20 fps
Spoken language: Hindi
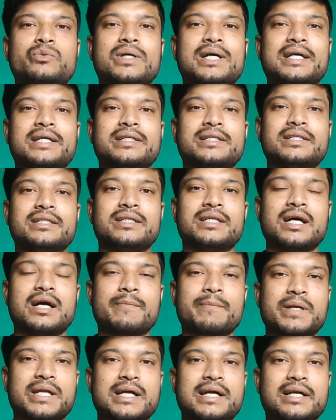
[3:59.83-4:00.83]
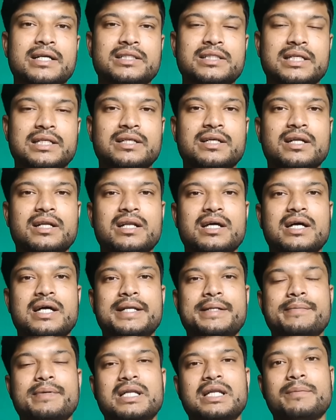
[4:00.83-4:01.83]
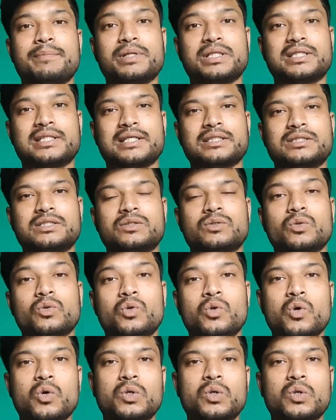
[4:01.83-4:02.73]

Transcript: हुआ है कि नाम के आगे धनगर लगाने वाले प्रत्याशी को